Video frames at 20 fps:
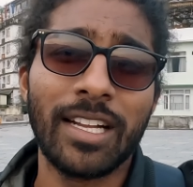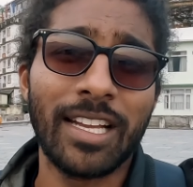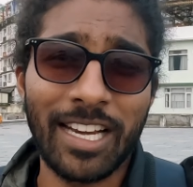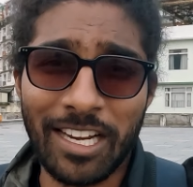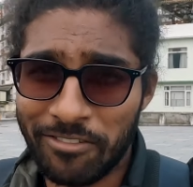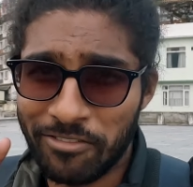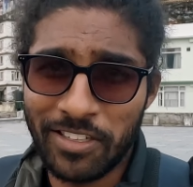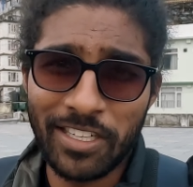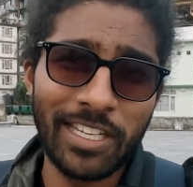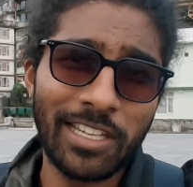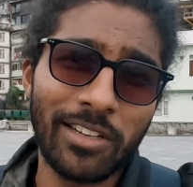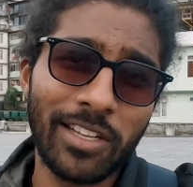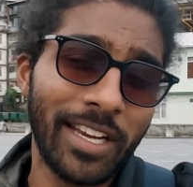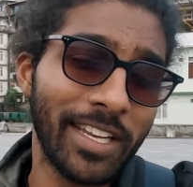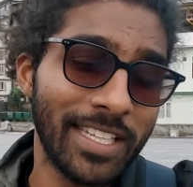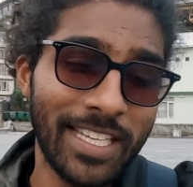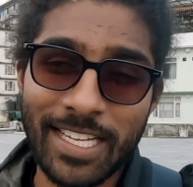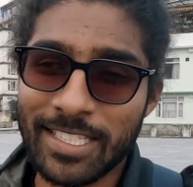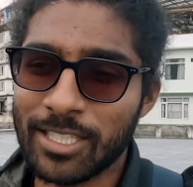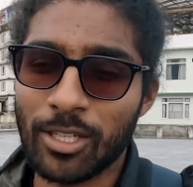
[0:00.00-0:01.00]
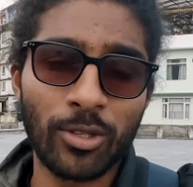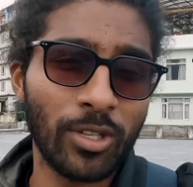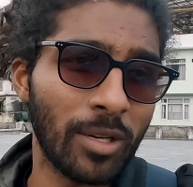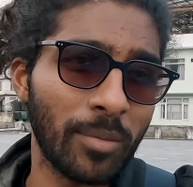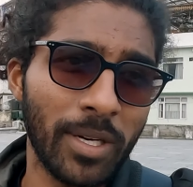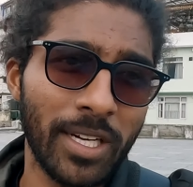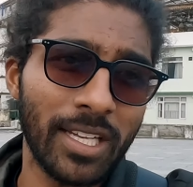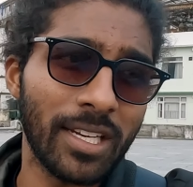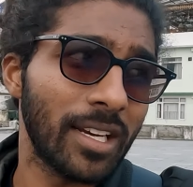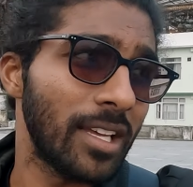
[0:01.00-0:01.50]
గ్రాఫిటీలు ఇవన్నీ చేస్తూ
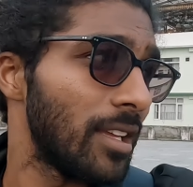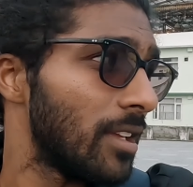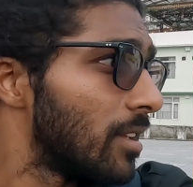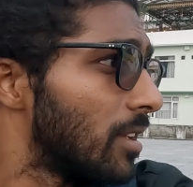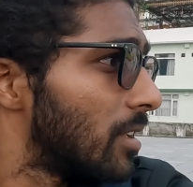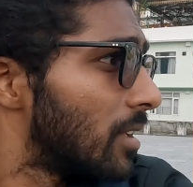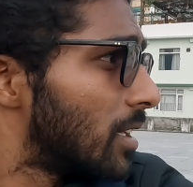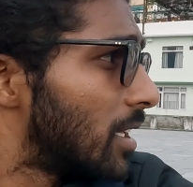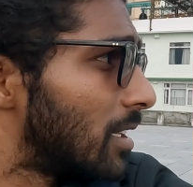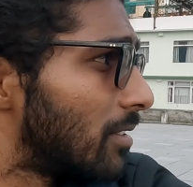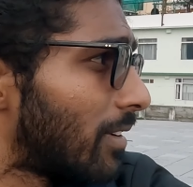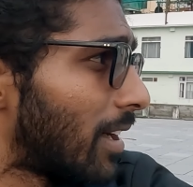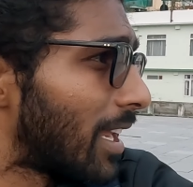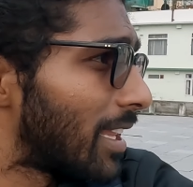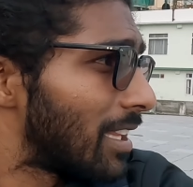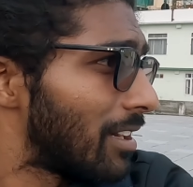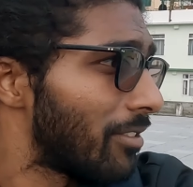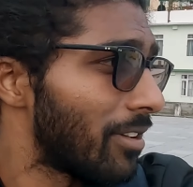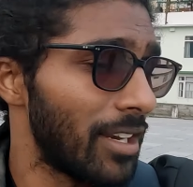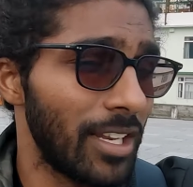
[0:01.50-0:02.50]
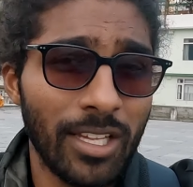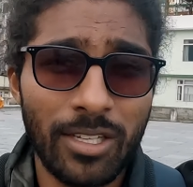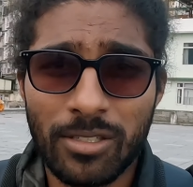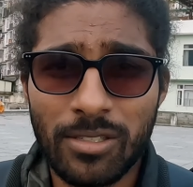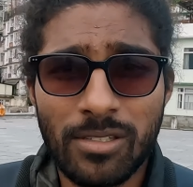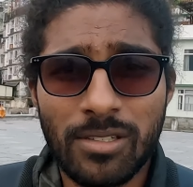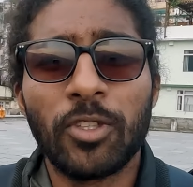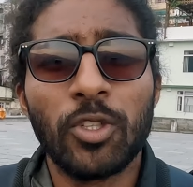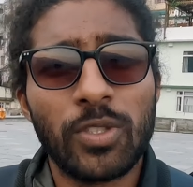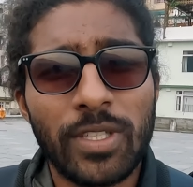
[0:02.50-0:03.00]
ఉంటారు అన్నమాట ఇక్కడ వాళ్ళైతే ఎవరు లేరు
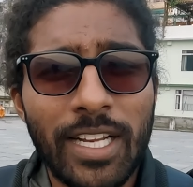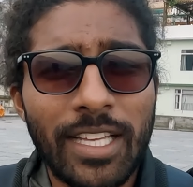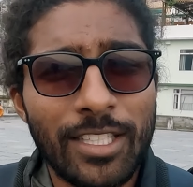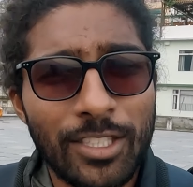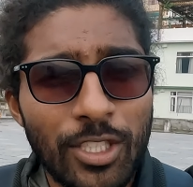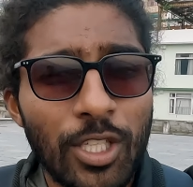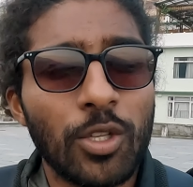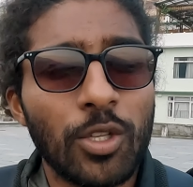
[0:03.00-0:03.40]
యూజువల్గా అయితే